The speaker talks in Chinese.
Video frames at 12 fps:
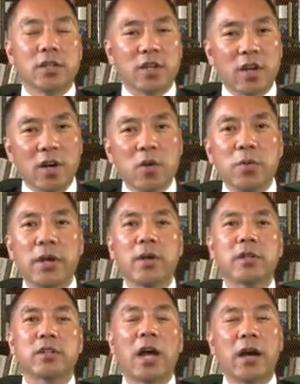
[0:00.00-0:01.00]
成为
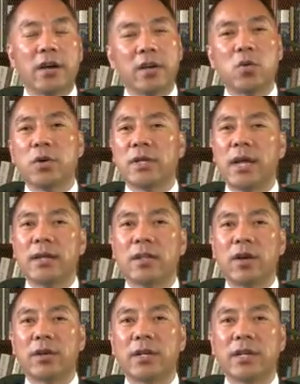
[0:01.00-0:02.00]
党和国家领
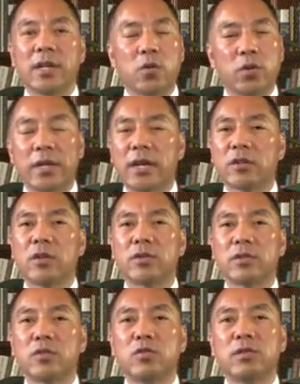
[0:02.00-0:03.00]
导人，给国家造
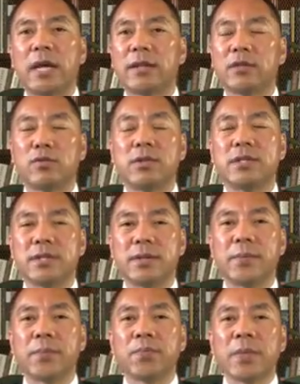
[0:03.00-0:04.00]
成巨大的损
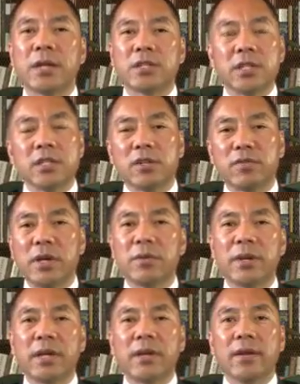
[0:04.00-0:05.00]
失。这是文
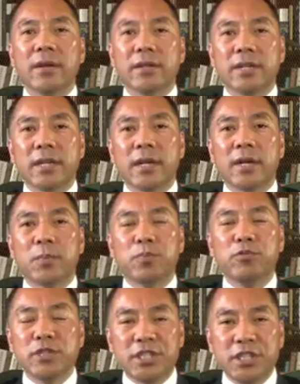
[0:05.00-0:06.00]
贵这个
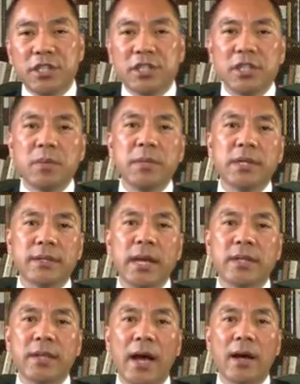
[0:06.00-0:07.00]
不惜生命
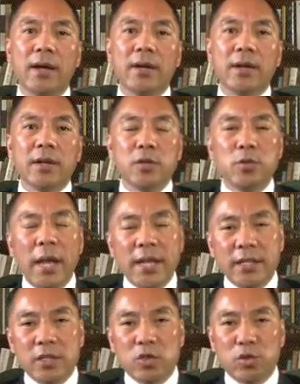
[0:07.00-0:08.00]
代价。
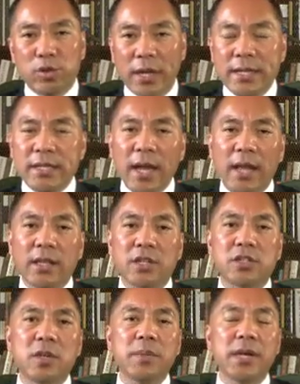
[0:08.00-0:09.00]
愿意全家的
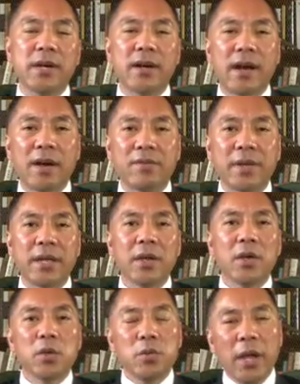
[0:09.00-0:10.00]
生命和安危，
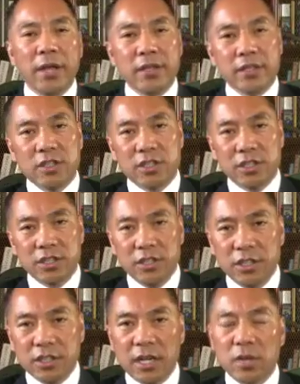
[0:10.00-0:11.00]
愿意几
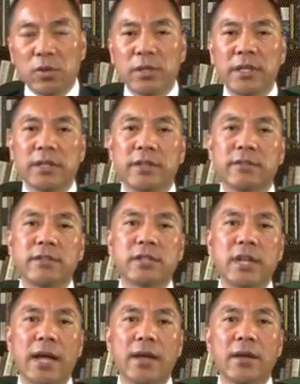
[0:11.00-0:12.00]
一千多亿的
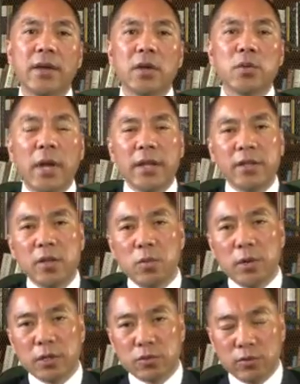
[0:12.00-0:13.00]
资产，愿意
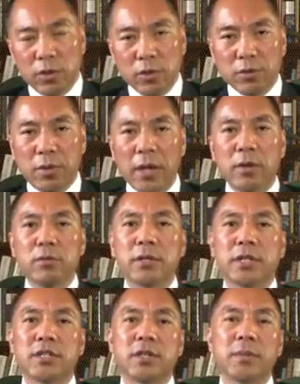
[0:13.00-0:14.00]
我所有员工
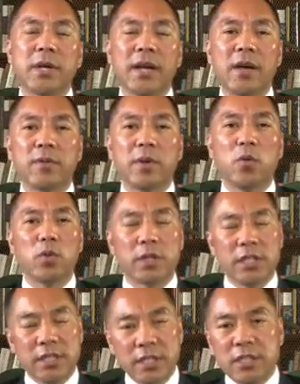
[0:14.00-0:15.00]
的生命安危，我
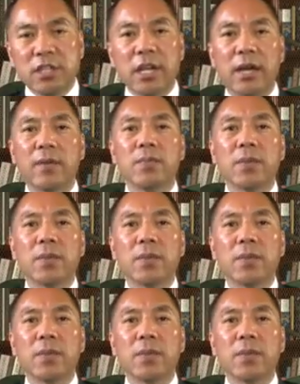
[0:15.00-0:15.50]
的一切，